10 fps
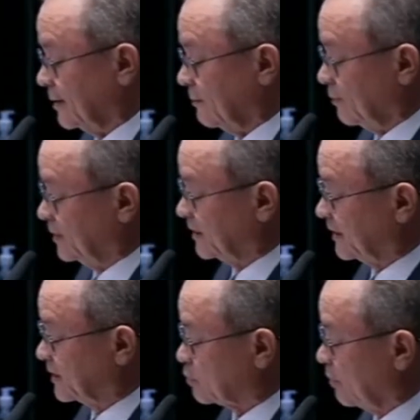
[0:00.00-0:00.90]

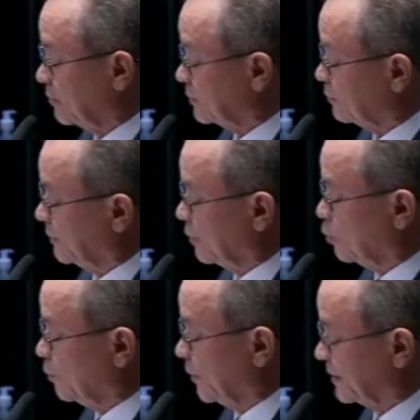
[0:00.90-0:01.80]
Medidas como,
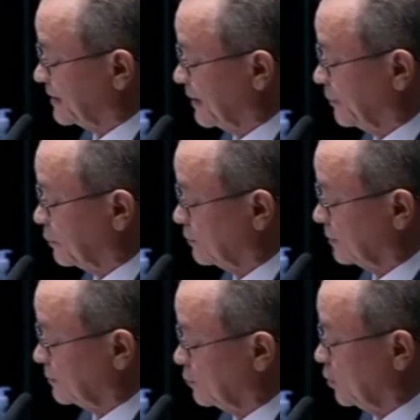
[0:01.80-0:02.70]
número um, por
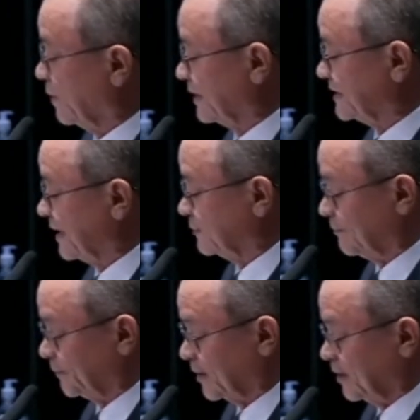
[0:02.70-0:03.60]
exemplo, do ano passado,